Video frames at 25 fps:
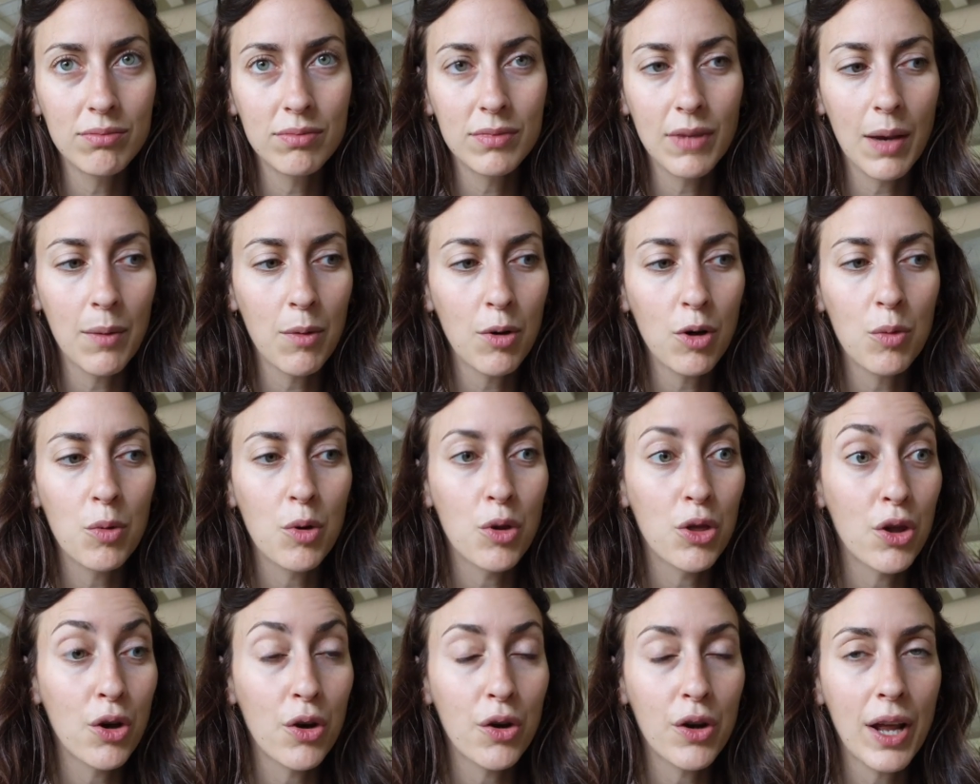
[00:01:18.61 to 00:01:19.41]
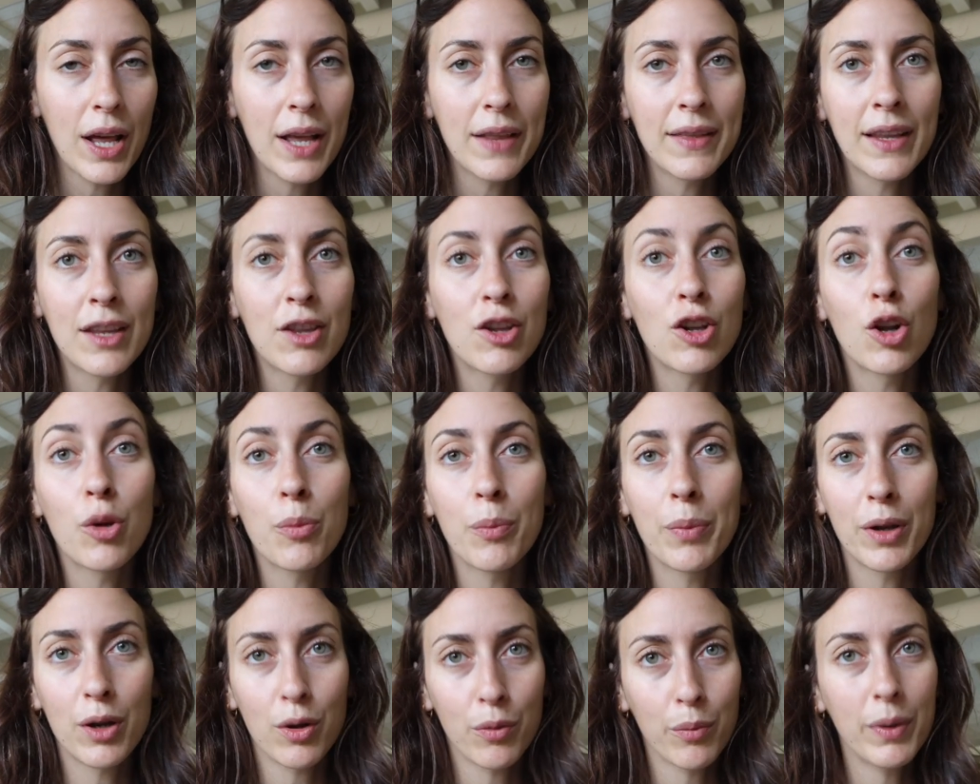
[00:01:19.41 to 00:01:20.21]
Llevamos como toda hora andando, los
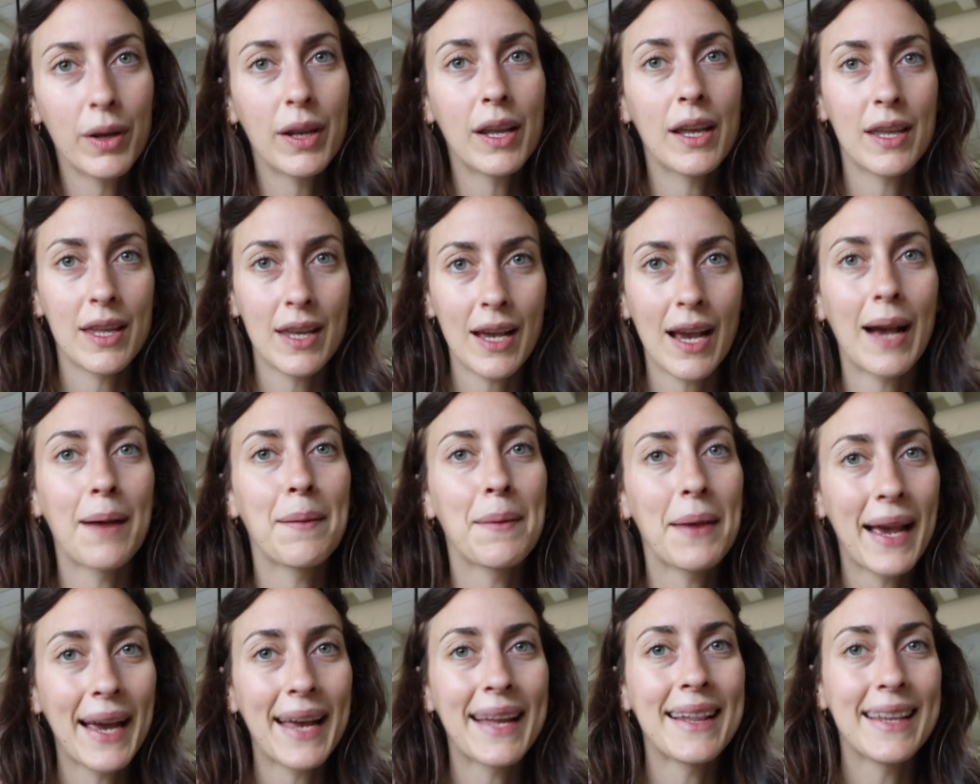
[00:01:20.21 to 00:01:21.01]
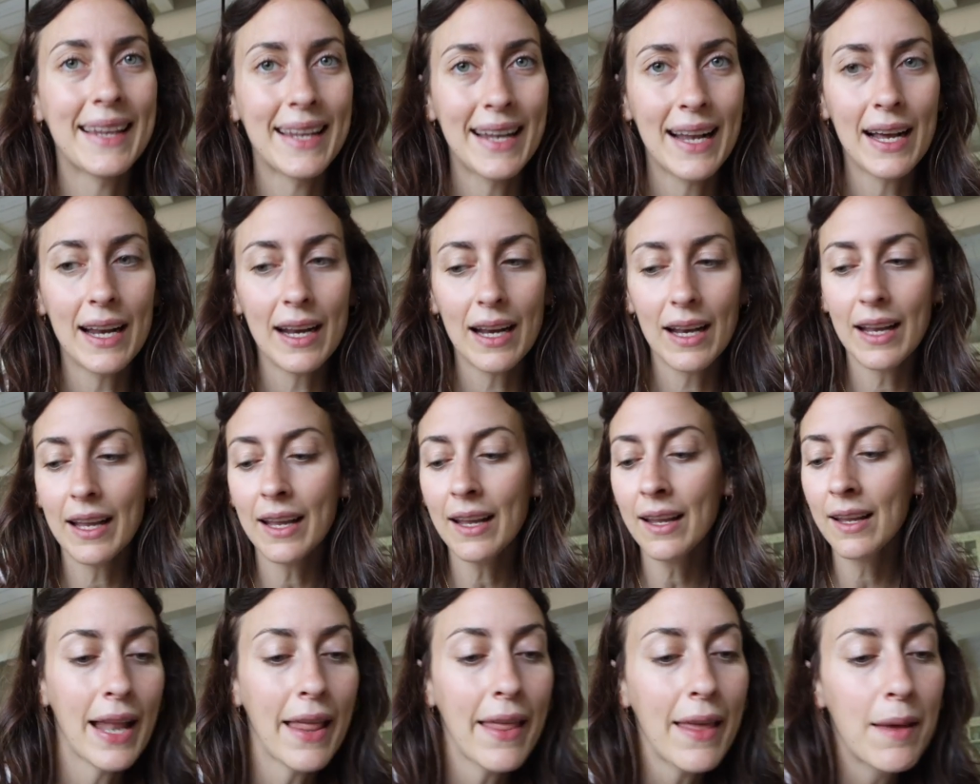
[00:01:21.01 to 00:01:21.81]
perros venían ya que había que
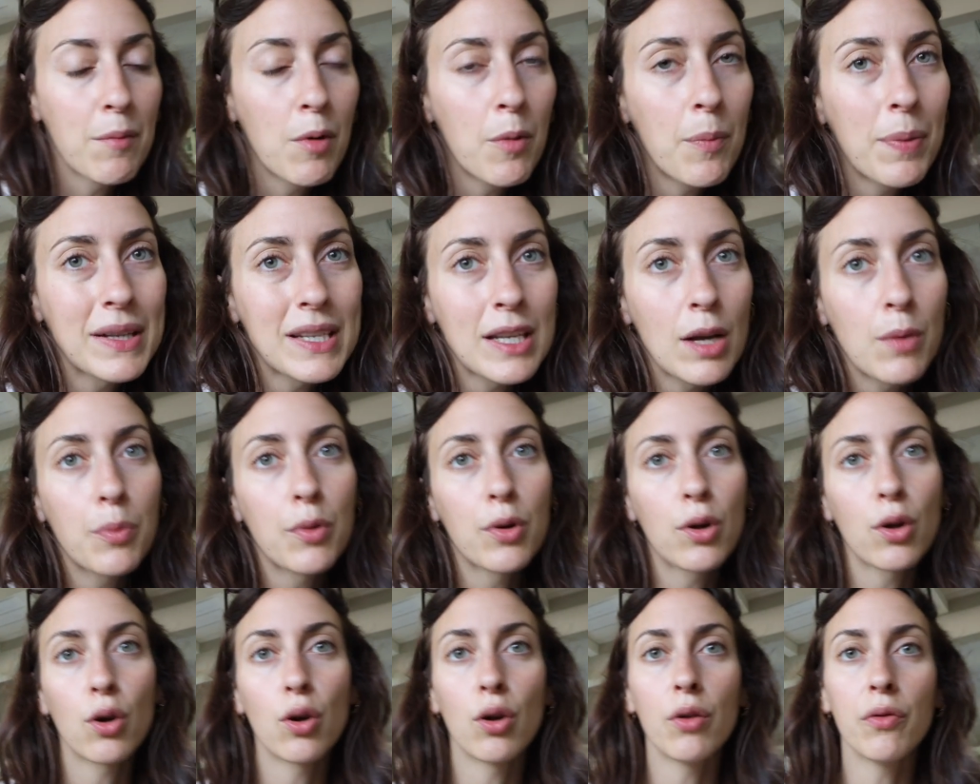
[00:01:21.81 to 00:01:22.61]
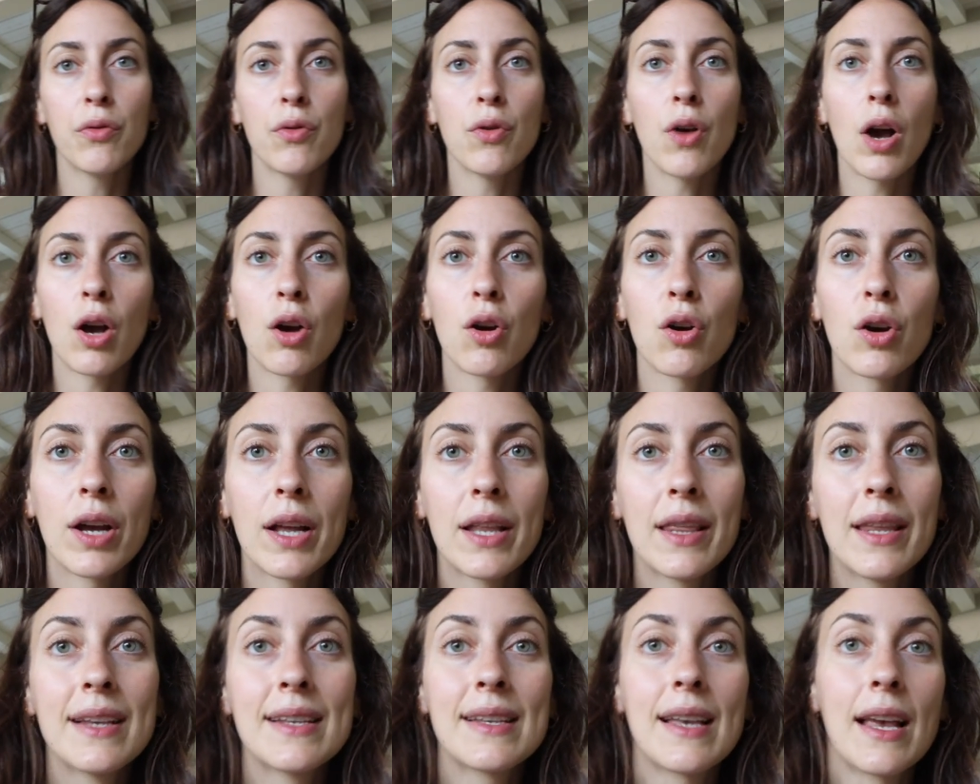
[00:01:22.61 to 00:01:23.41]
tirarles. Nada, hemos pasado por Whole a
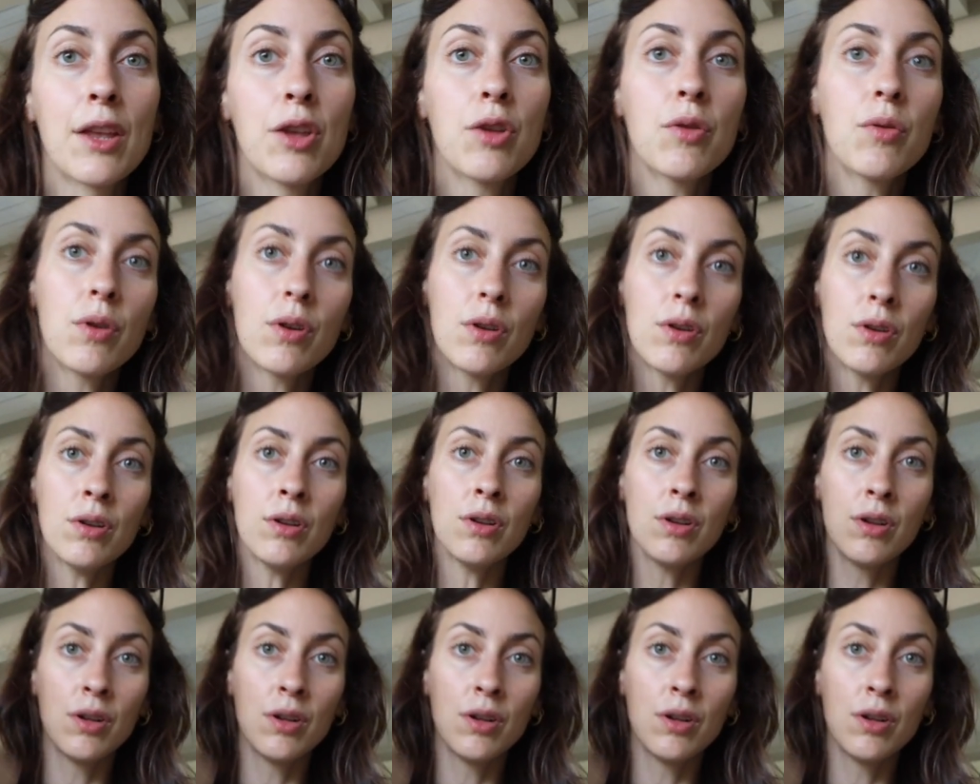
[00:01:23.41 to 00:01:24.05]
coger desayuno.